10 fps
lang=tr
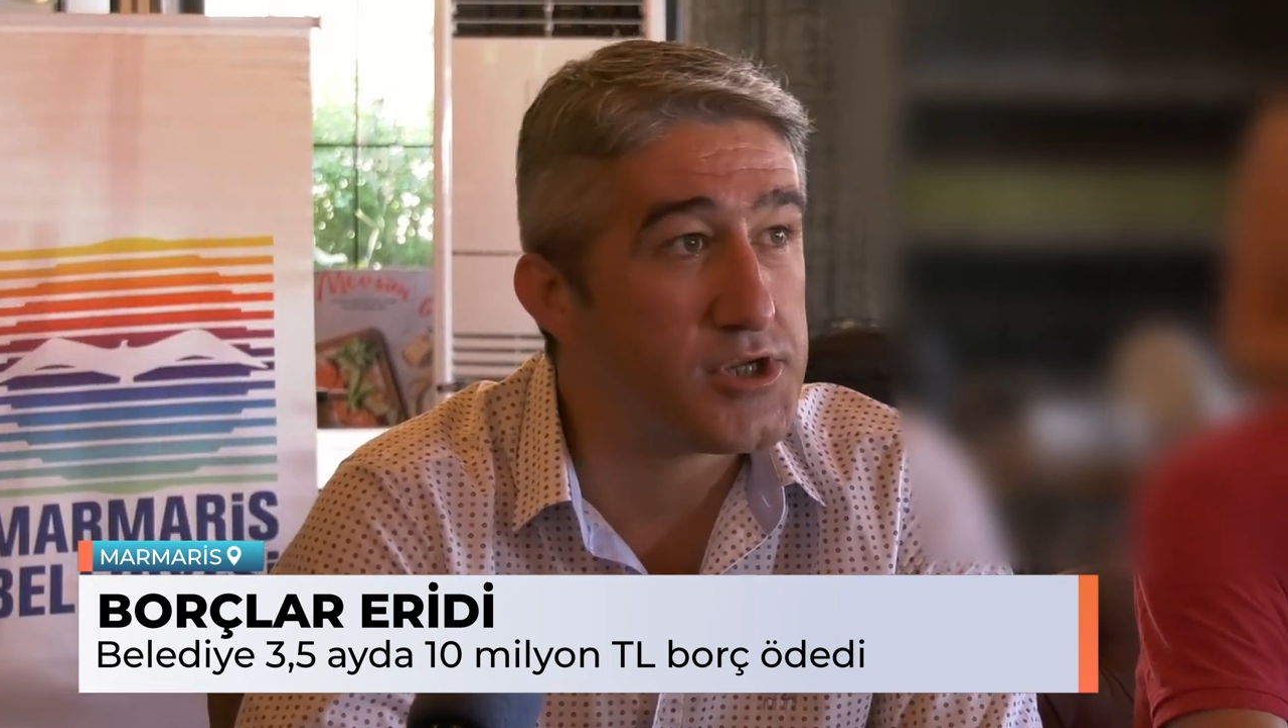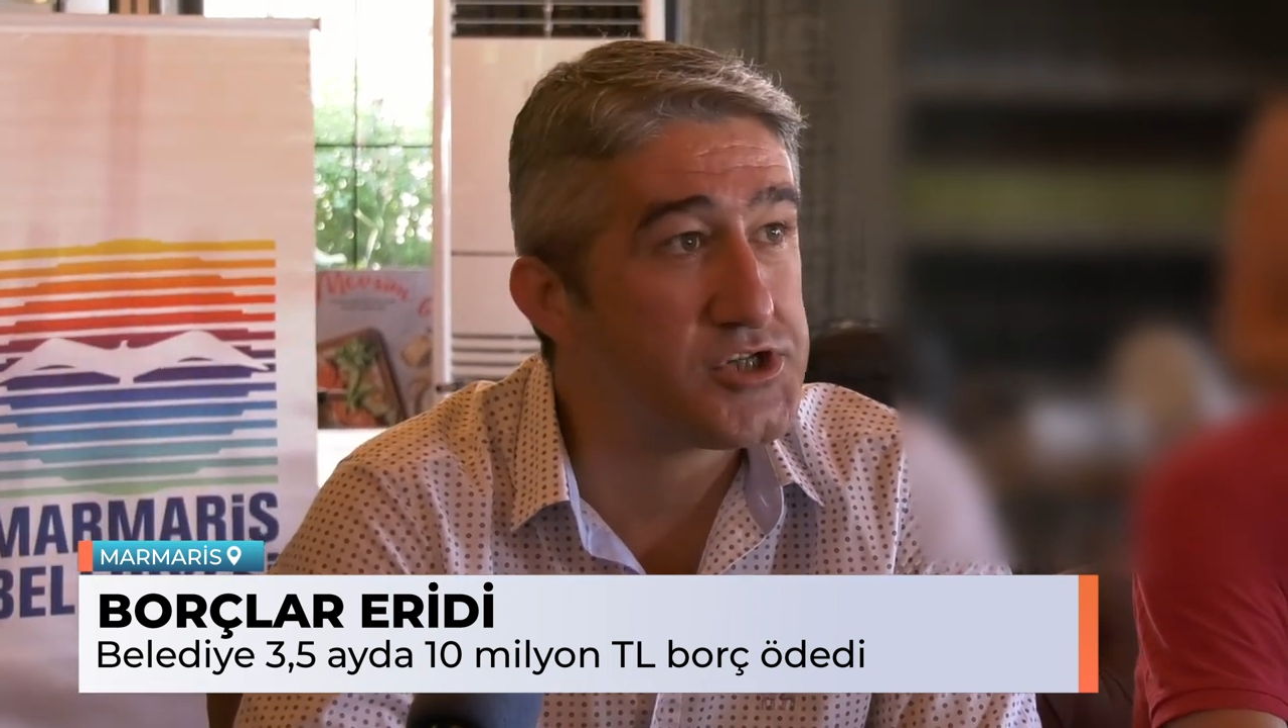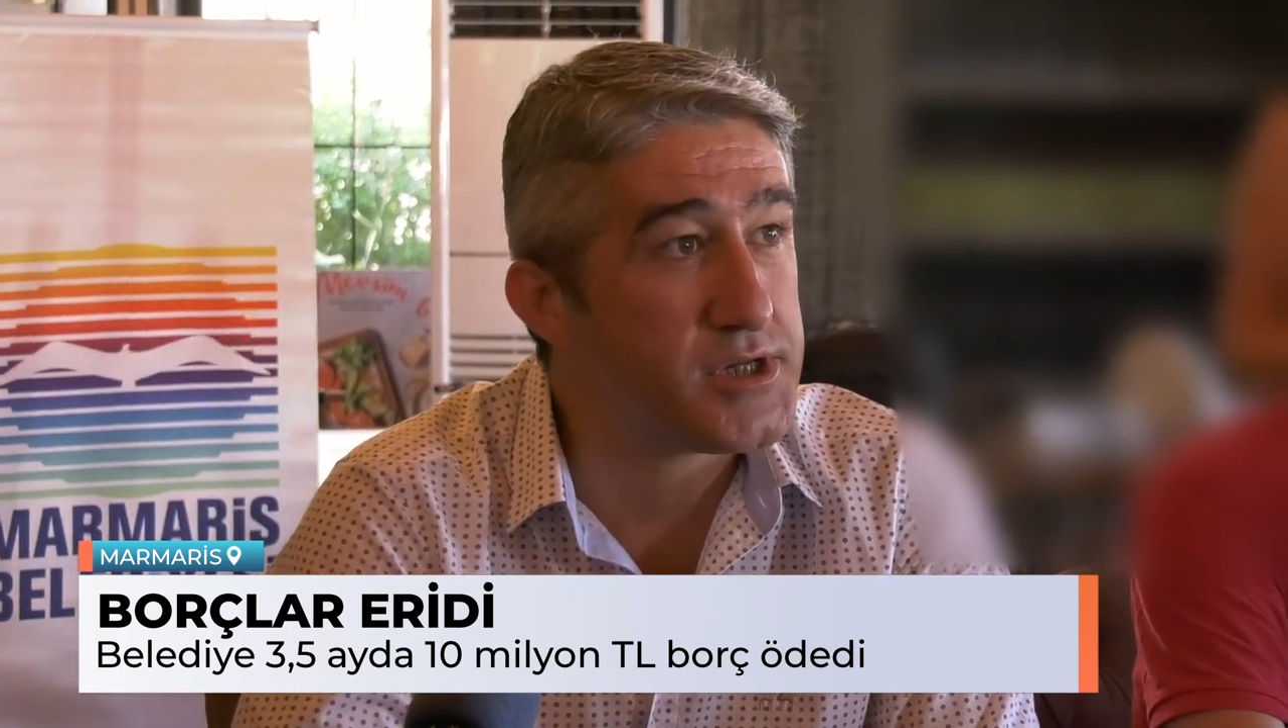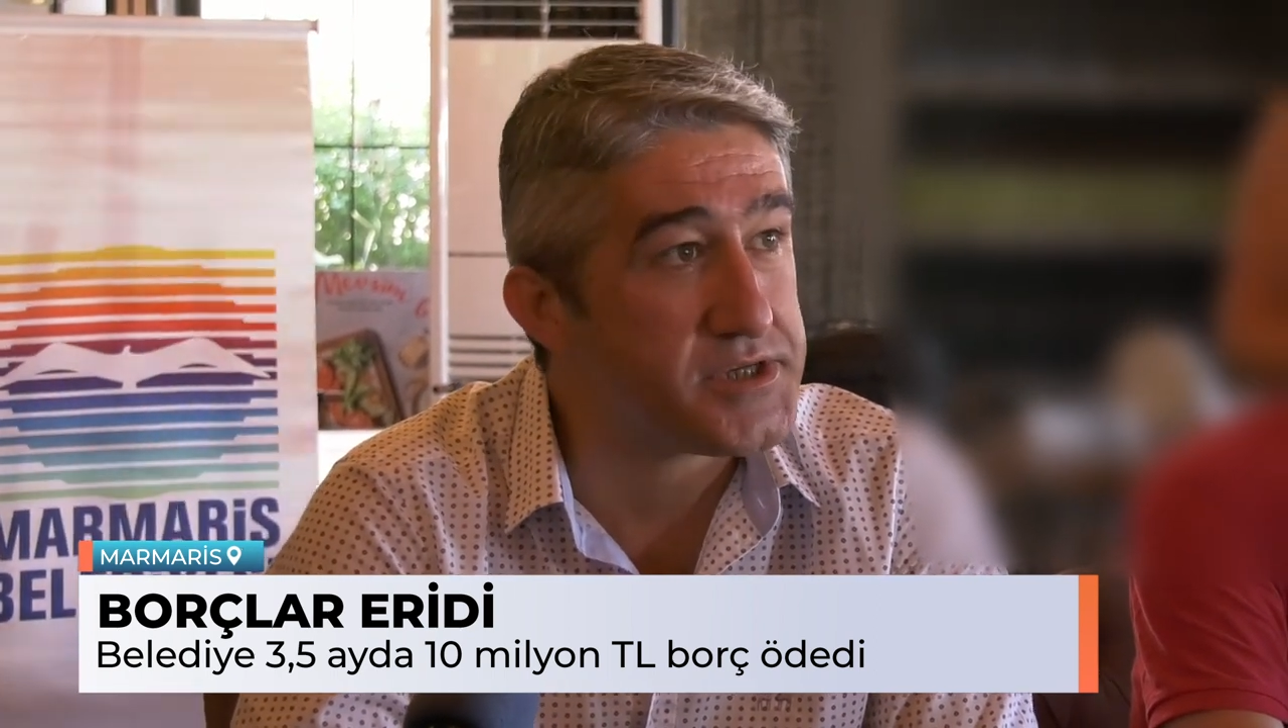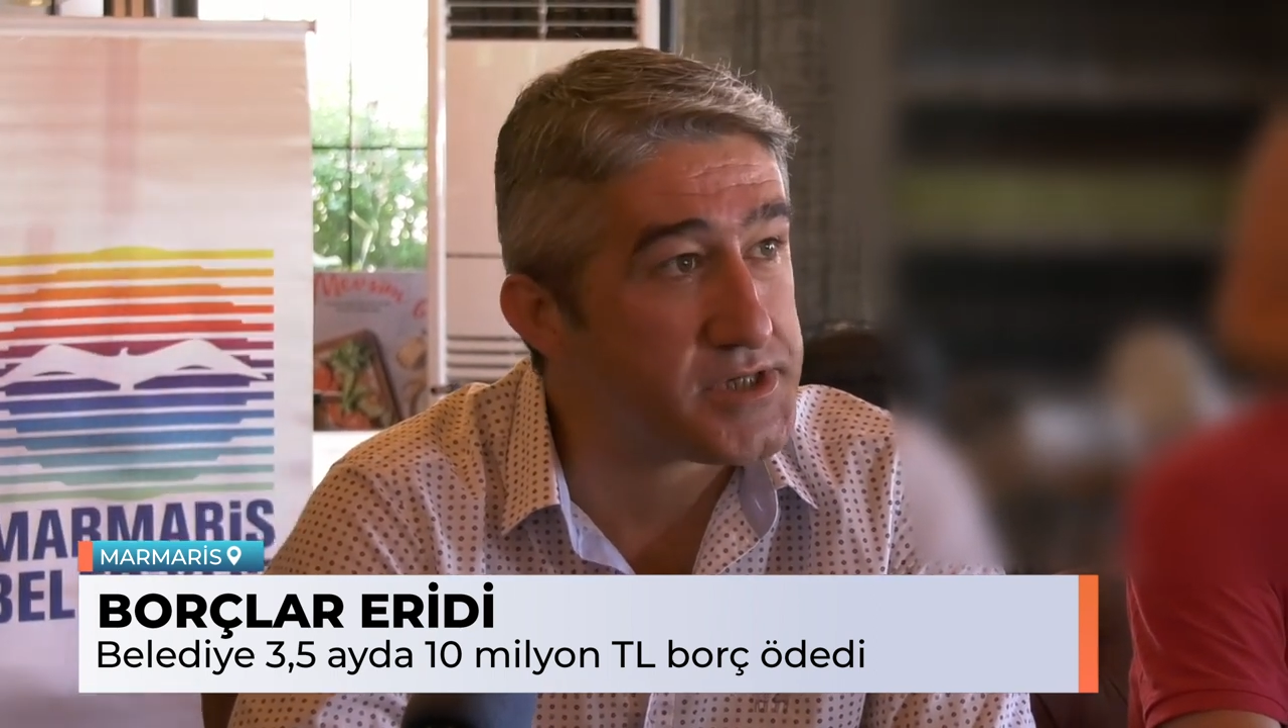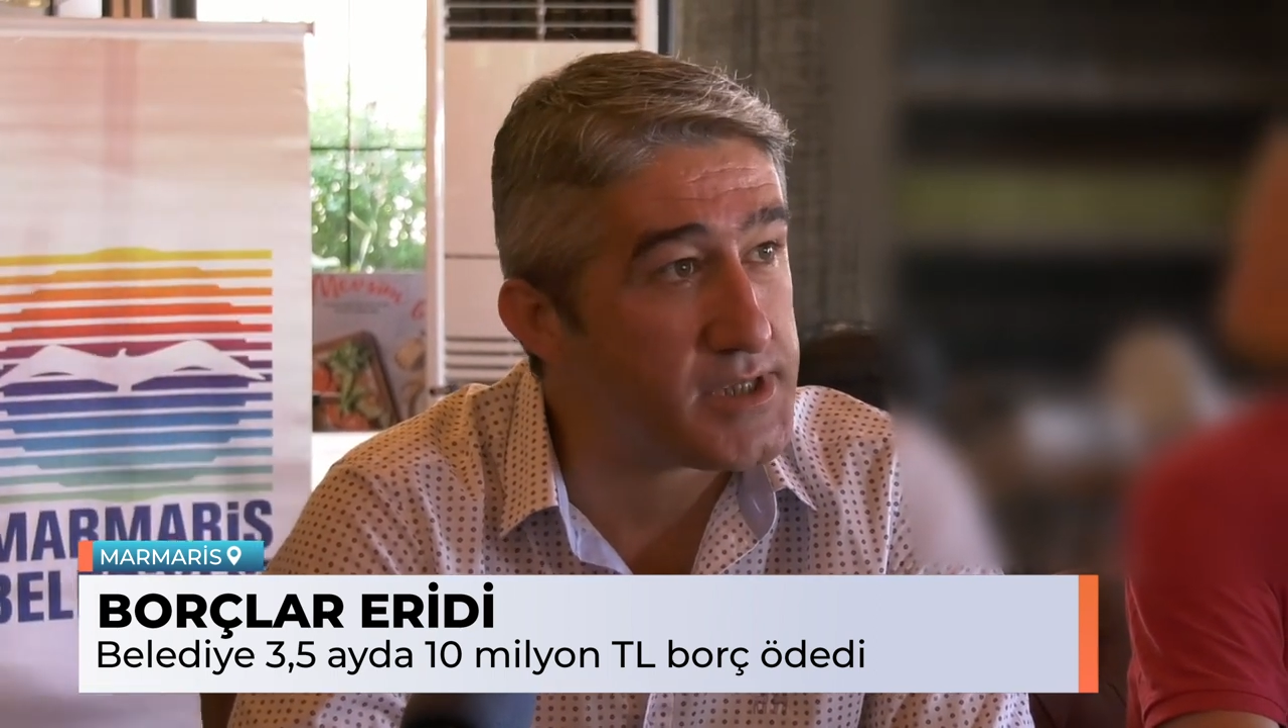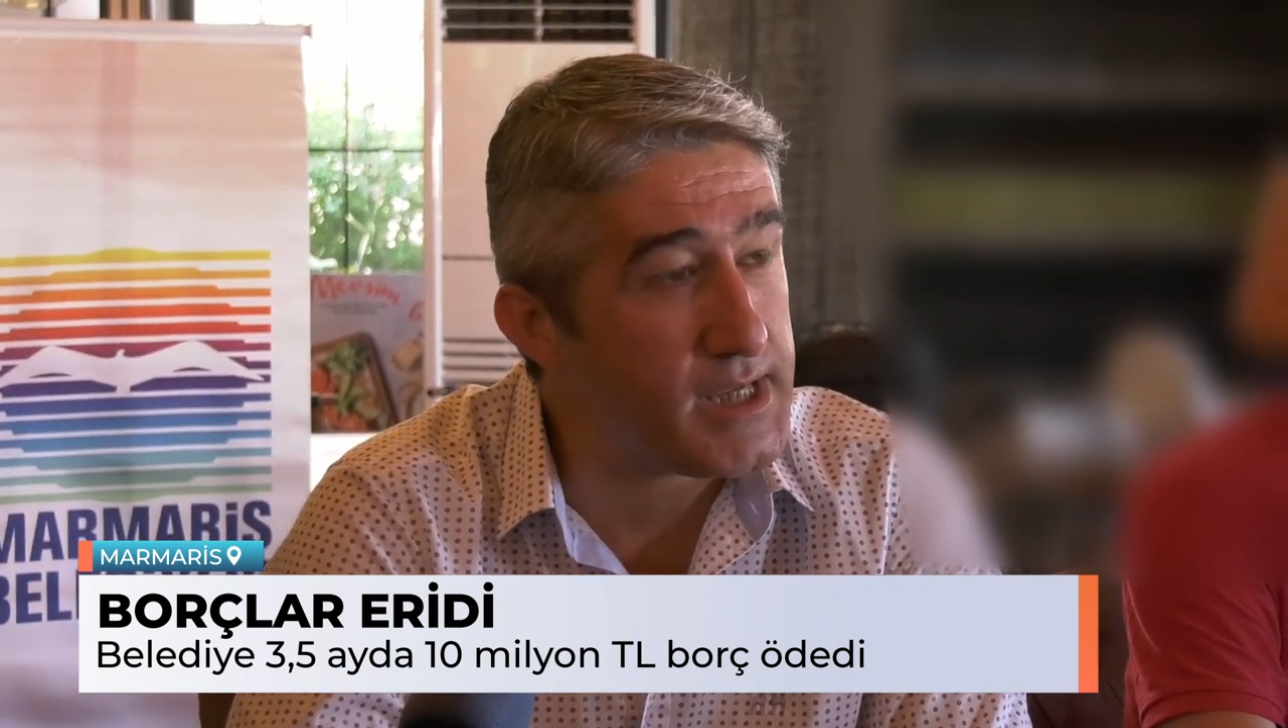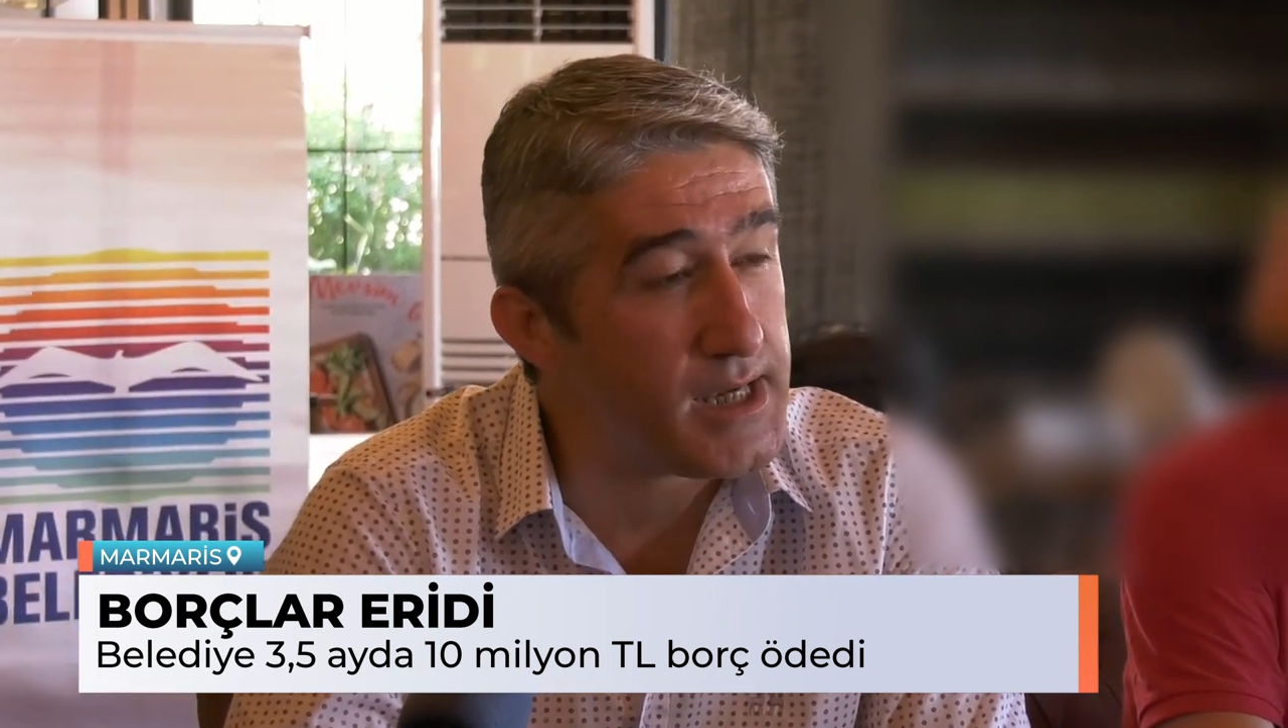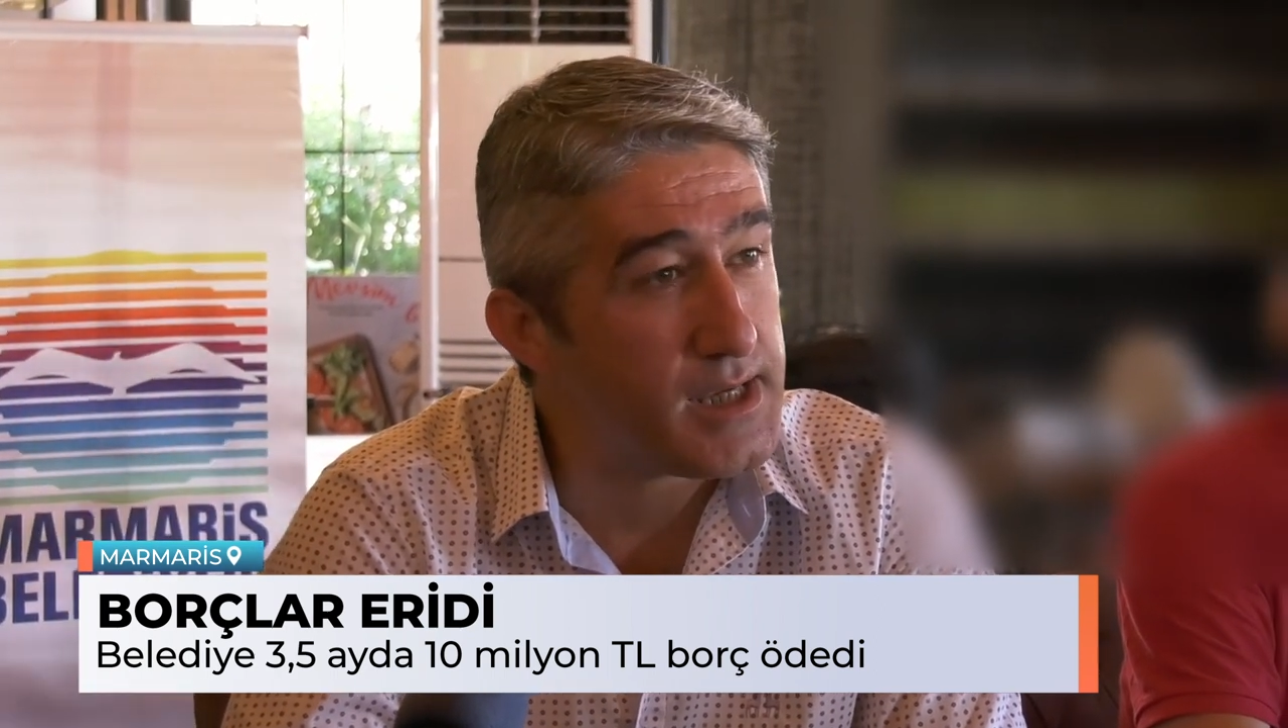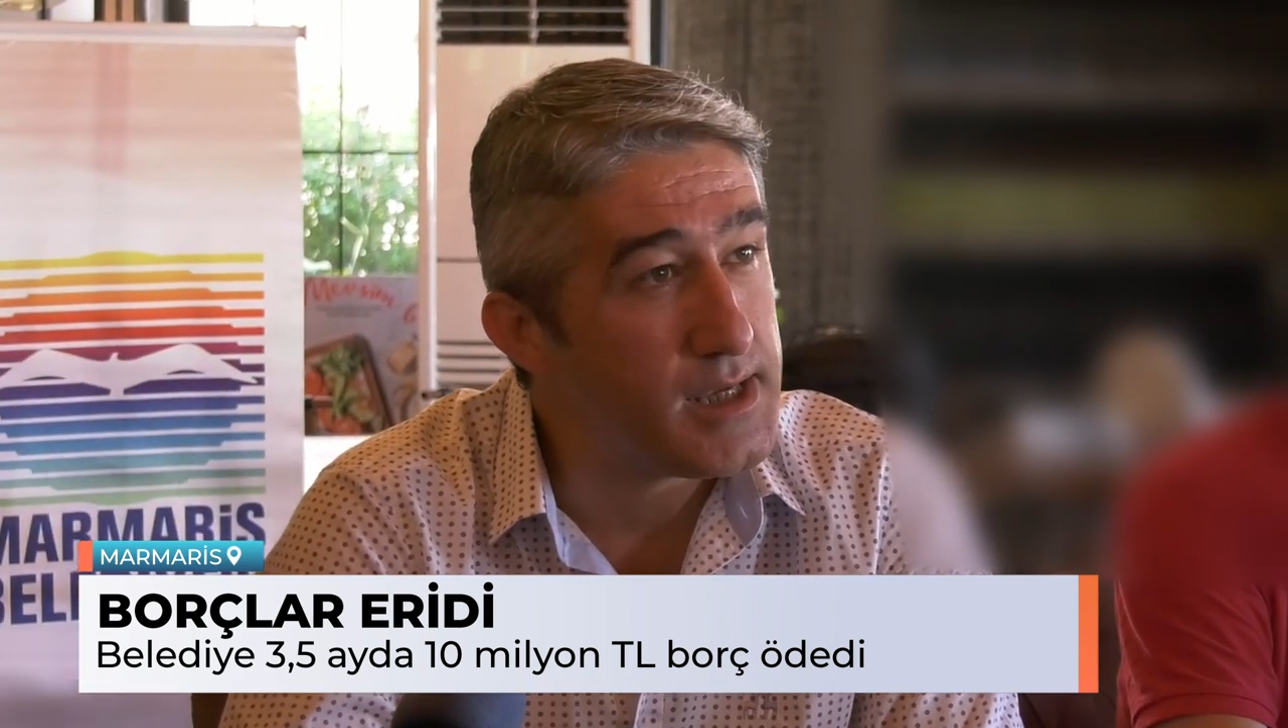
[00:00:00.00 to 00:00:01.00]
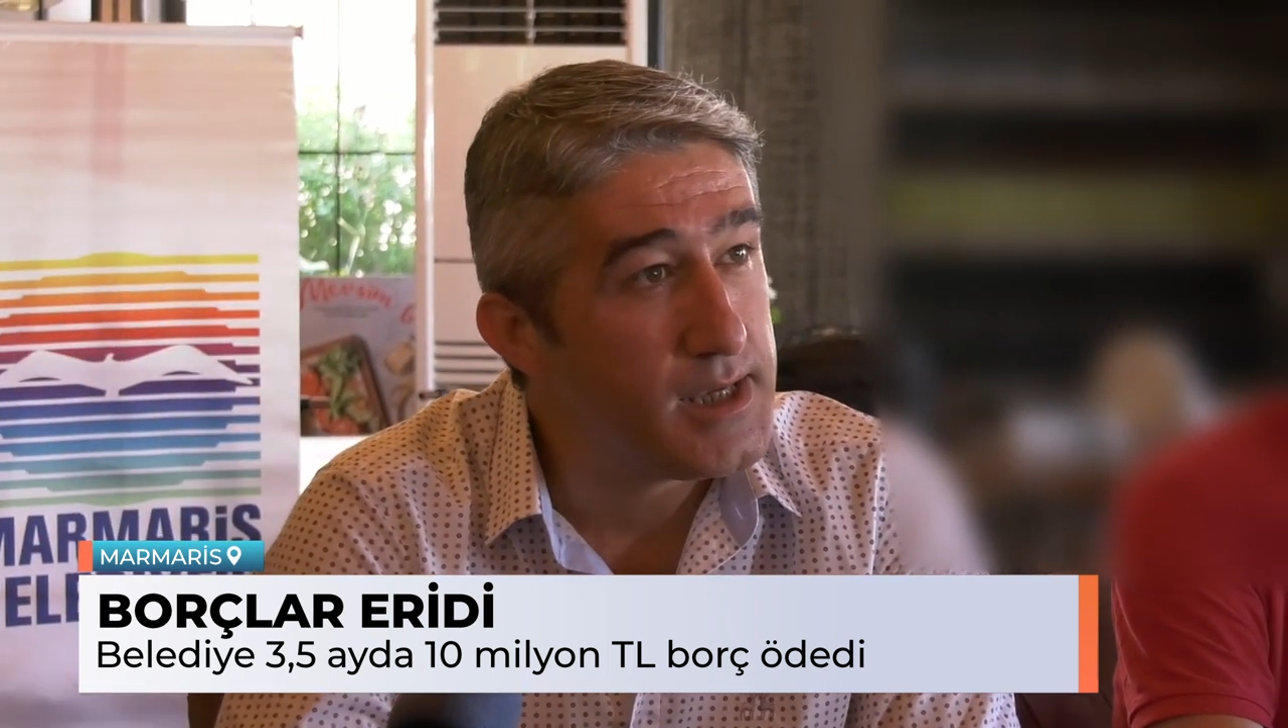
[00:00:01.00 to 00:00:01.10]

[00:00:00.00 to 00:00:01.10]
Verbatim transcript: içerisinde